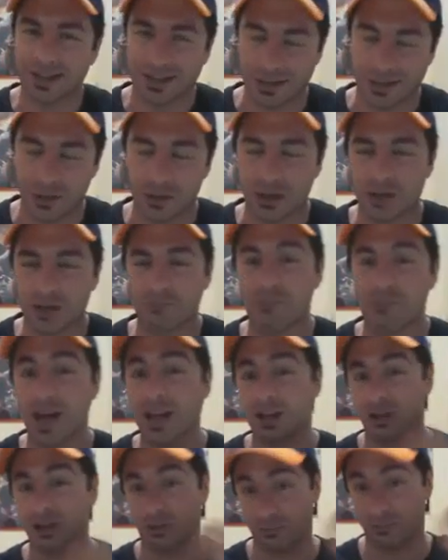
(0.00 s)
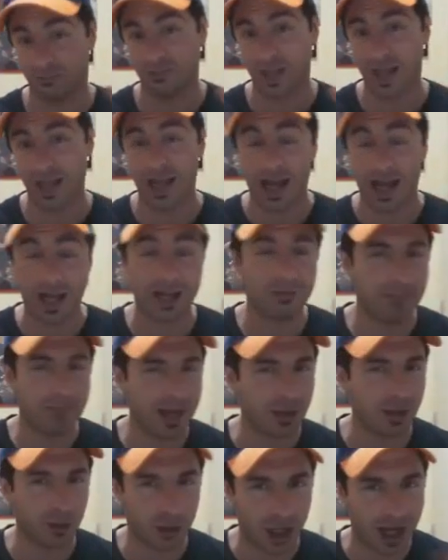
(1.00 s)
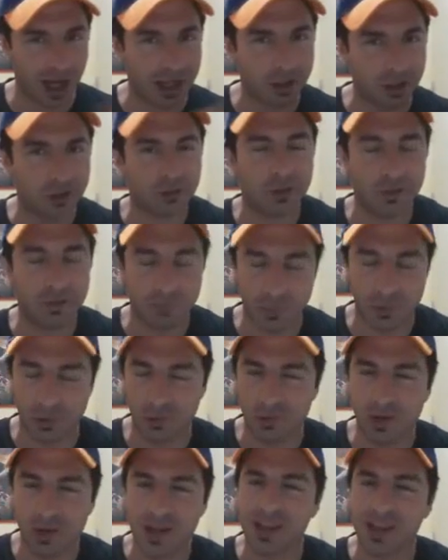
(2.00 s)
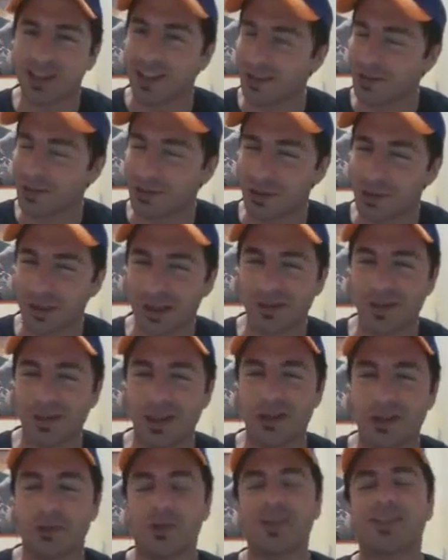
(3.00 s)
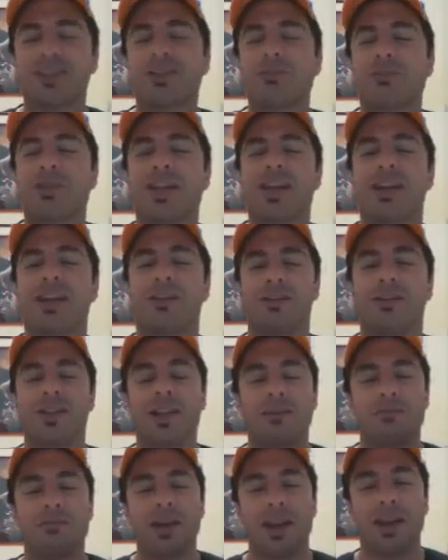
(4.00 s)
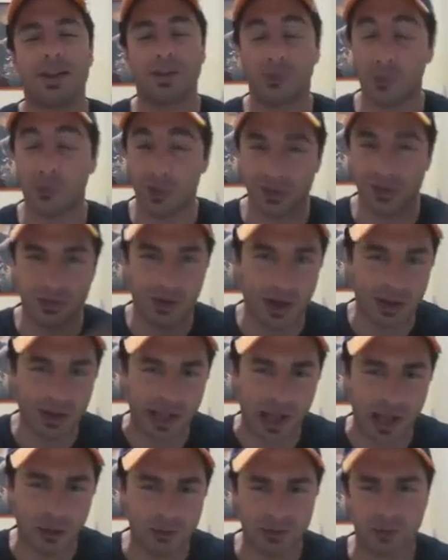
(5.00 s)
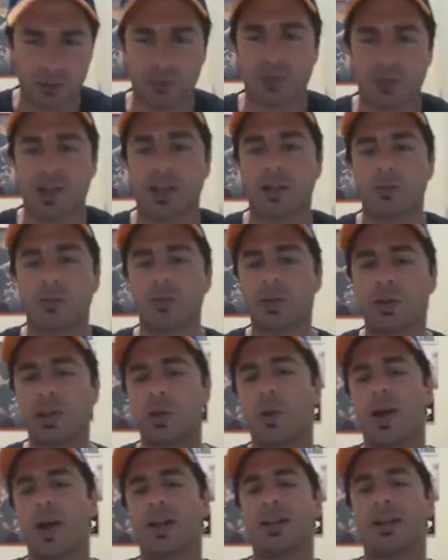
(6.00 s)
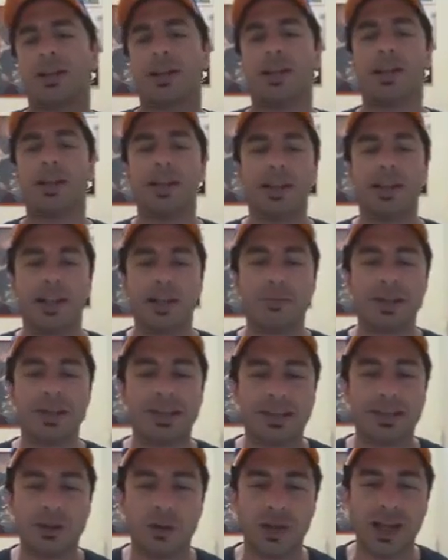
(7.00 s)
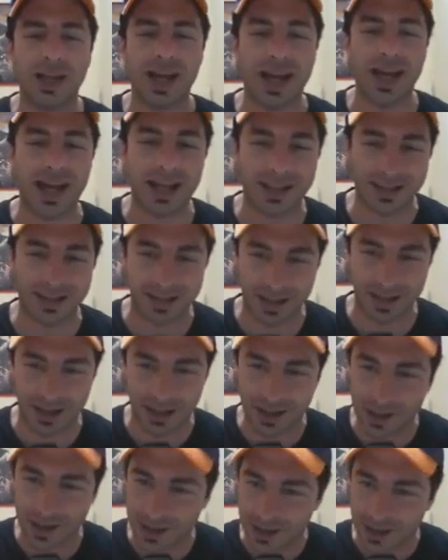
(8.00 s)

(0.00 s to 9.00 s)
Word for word: stone Ben almeno 100 in più dallo scorso video. Questo perché finalmente con questo countdown sono tornate tutte quante le missioni EZA,